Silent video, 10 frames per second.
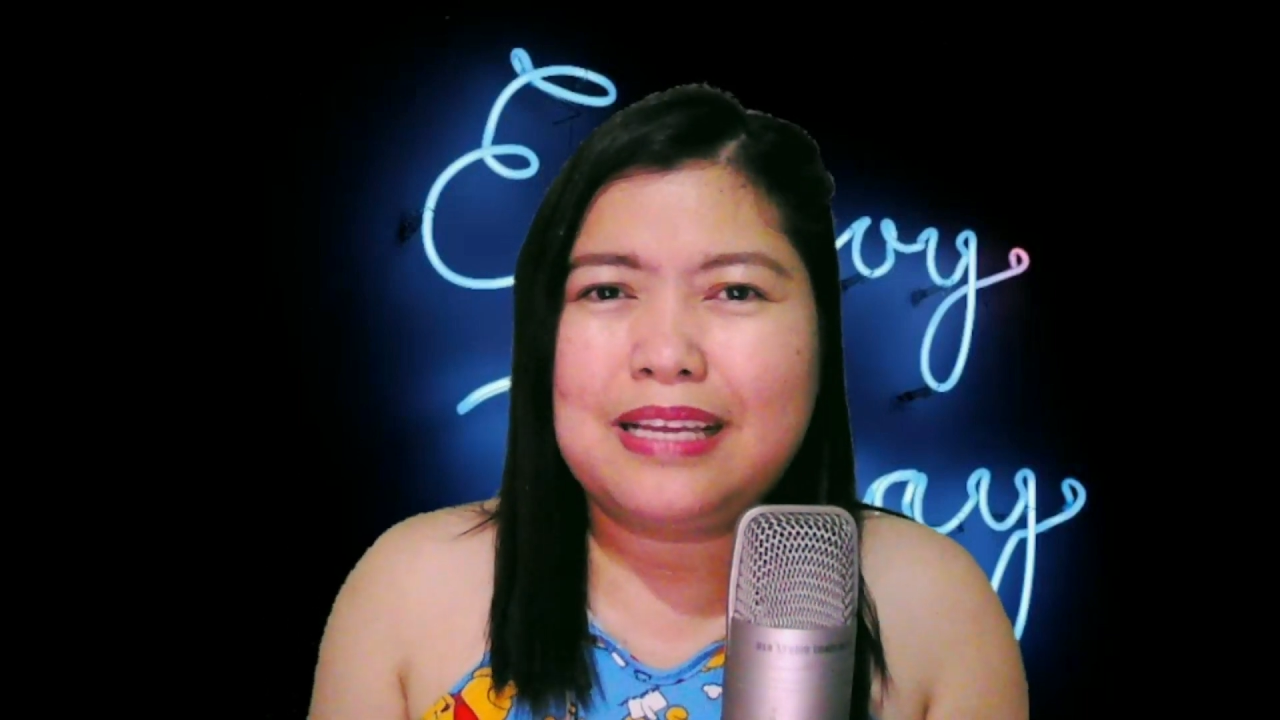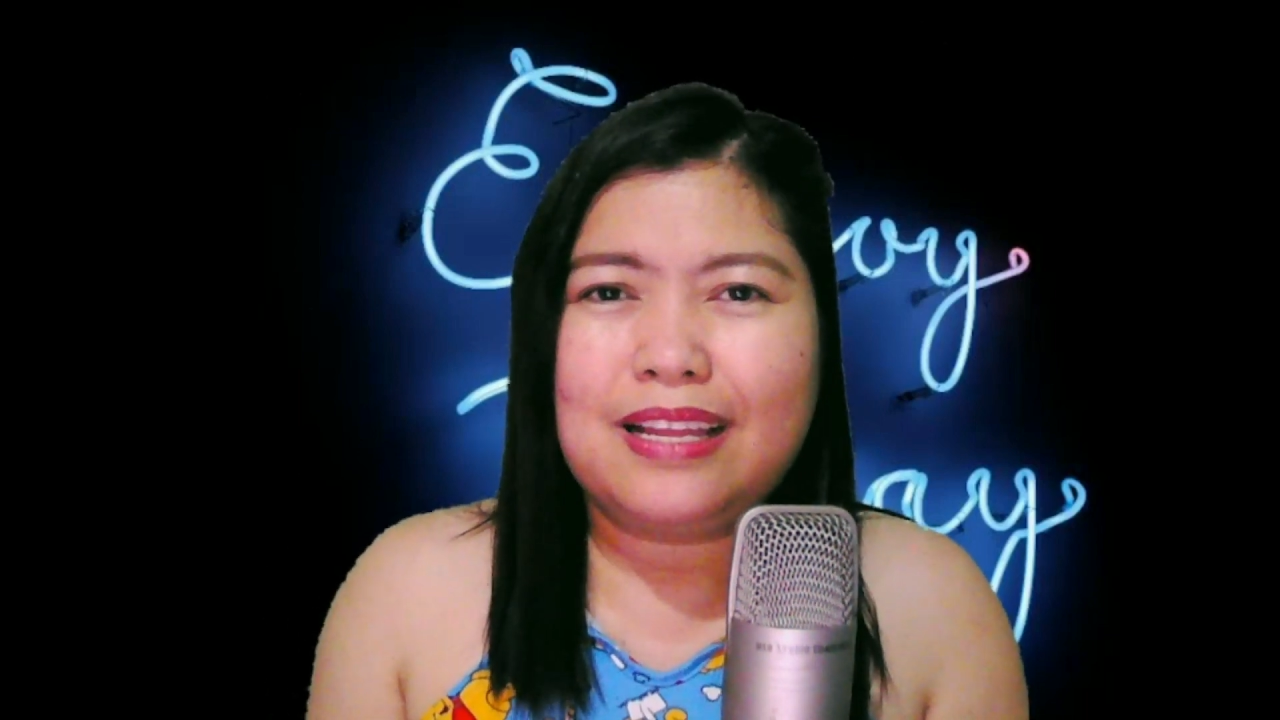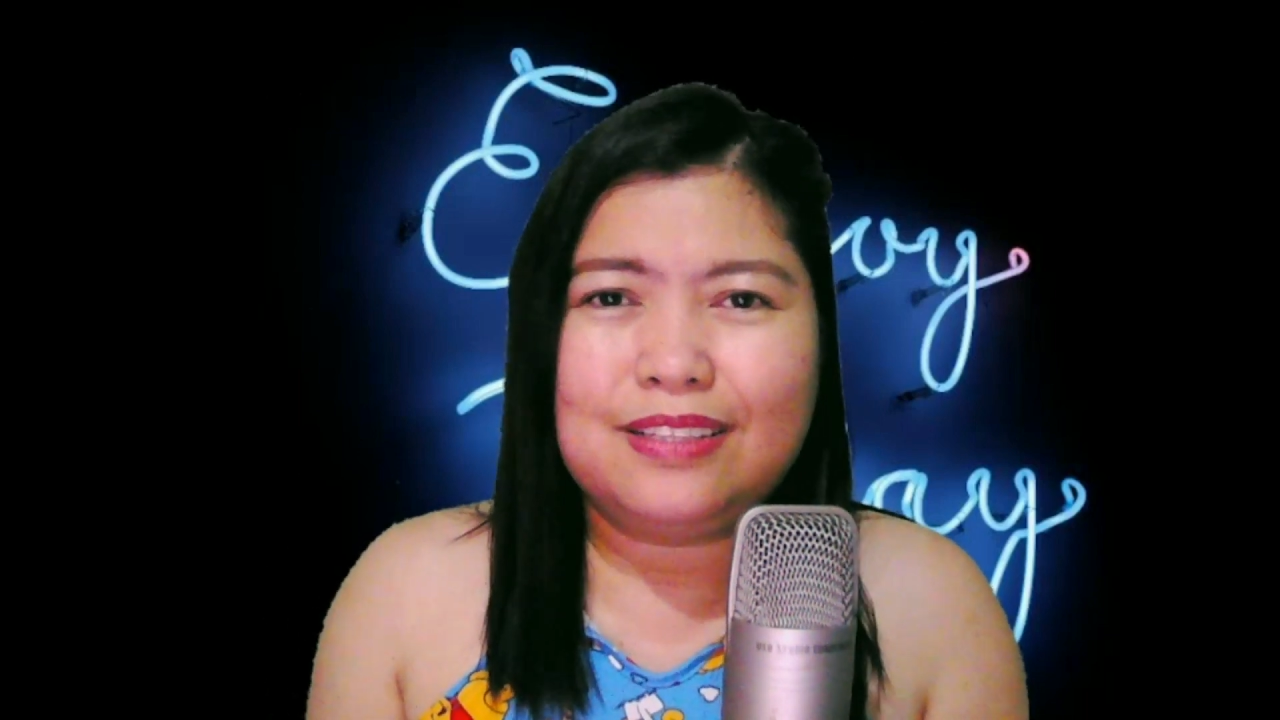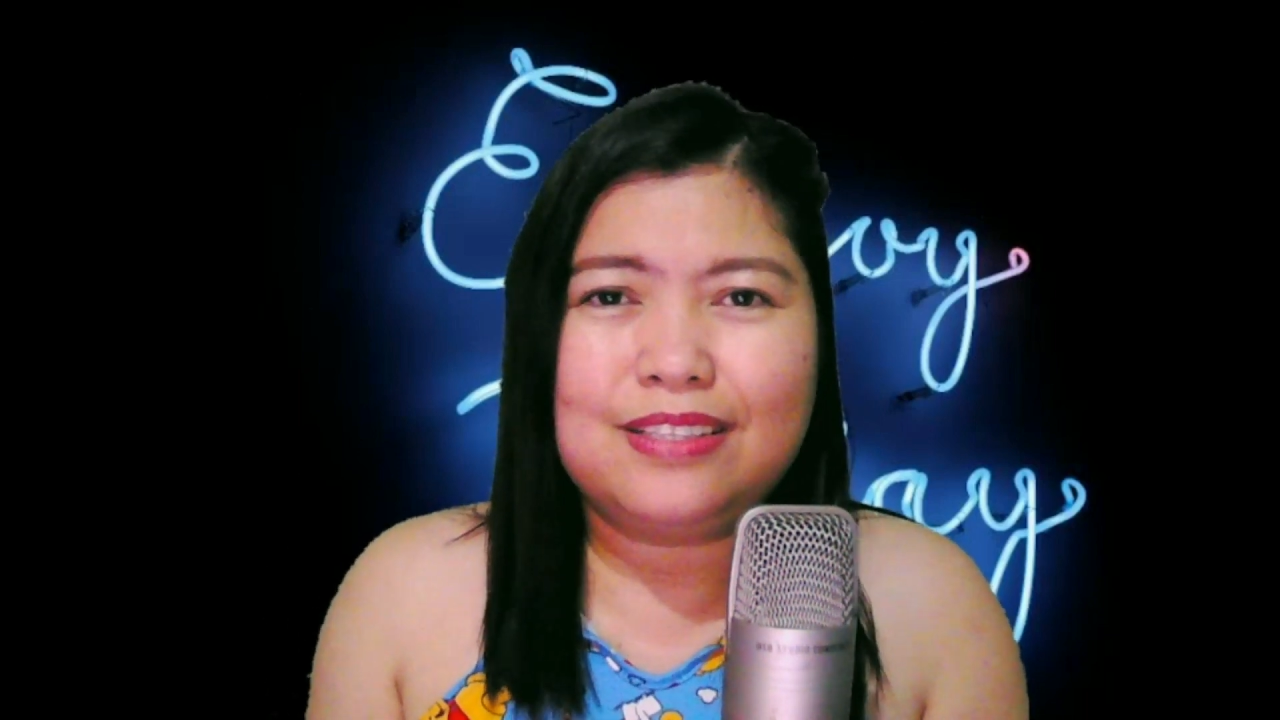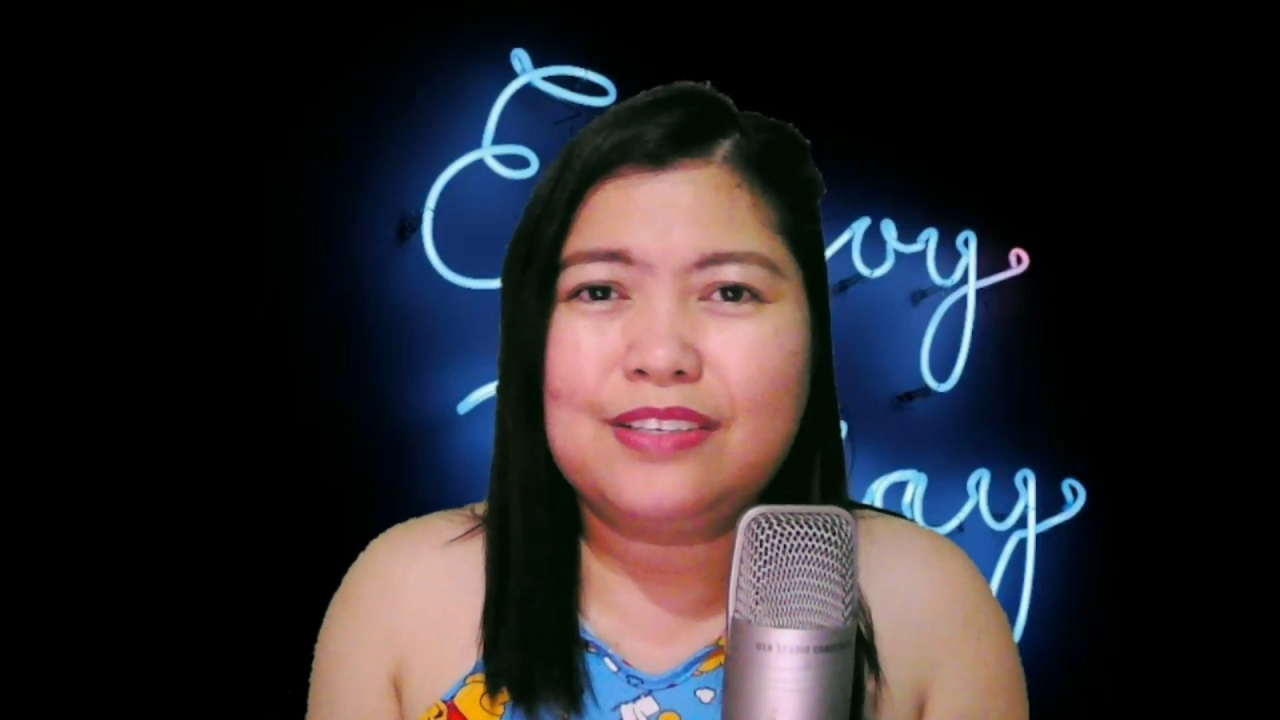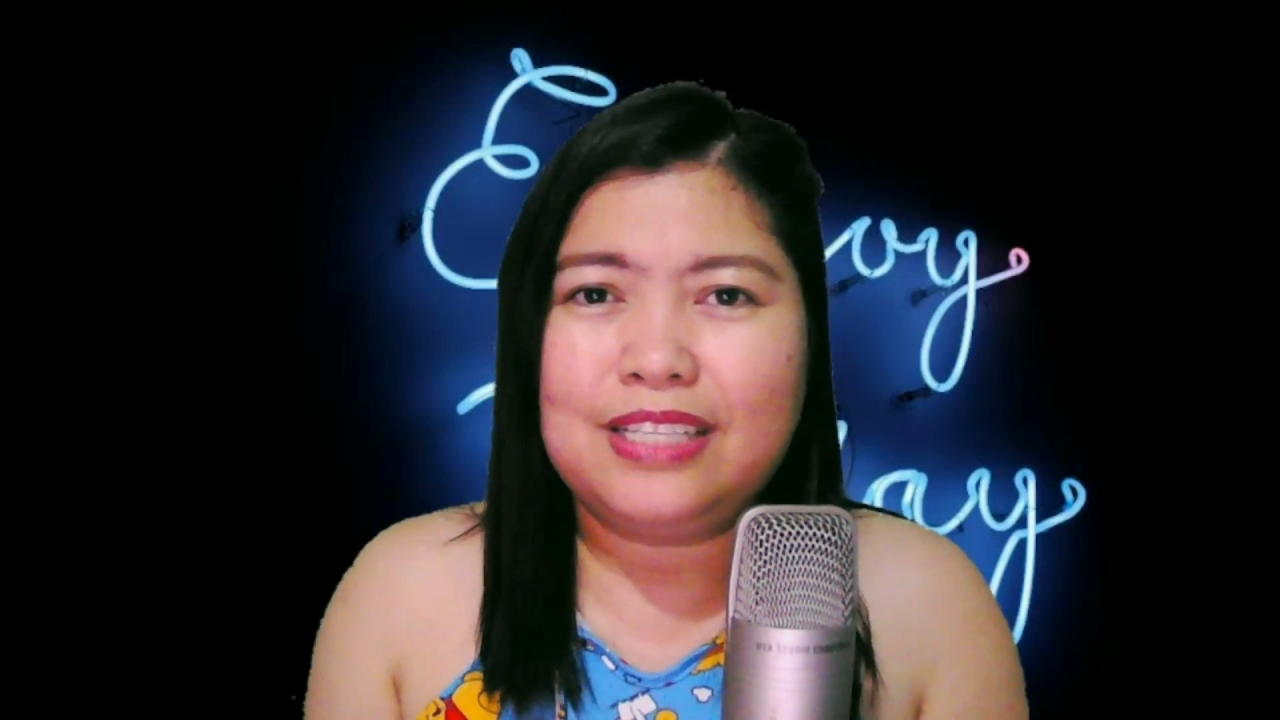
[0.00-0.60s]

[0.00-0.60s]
healthy